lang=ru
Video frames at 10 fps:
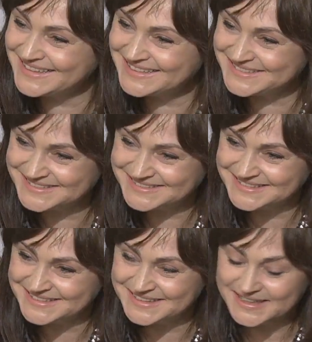Но ну,
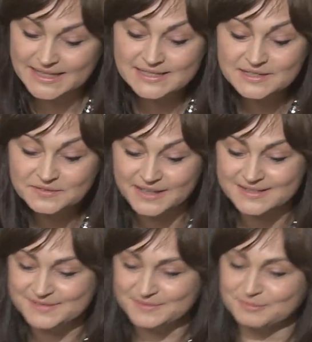потому что...
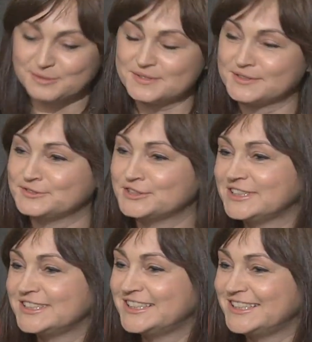издевайтесь вы просто.
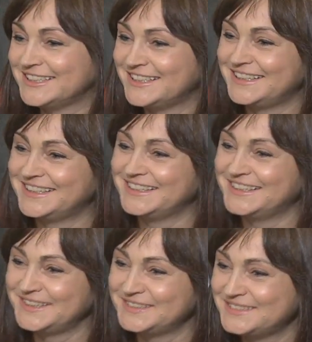Нет, я к
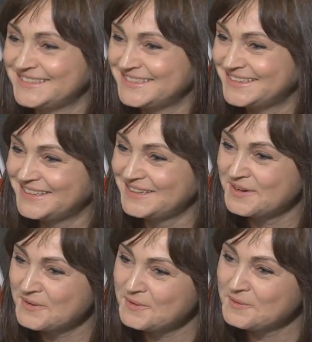этому отношусь
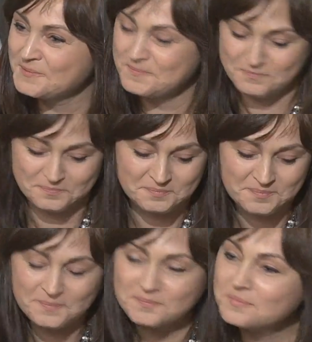серьезно.
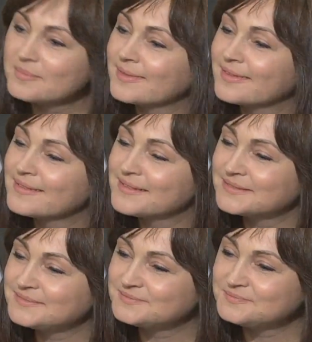
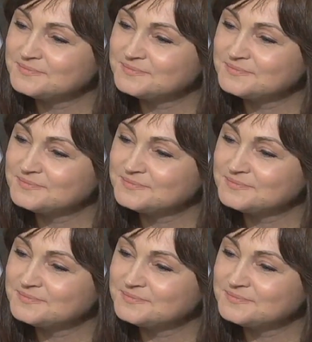Э, потому